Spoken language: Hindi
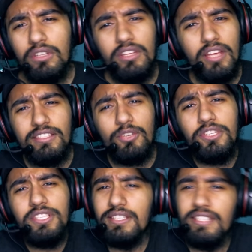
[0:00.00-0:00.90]
तो ऐसी कोई
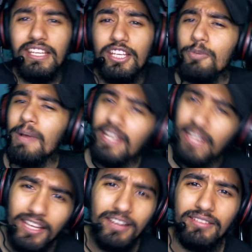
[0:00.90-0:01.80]
चीज ही नहीं है जो भाई
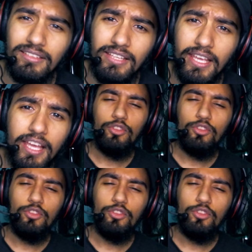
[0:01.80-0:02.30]
नहीं कर सकते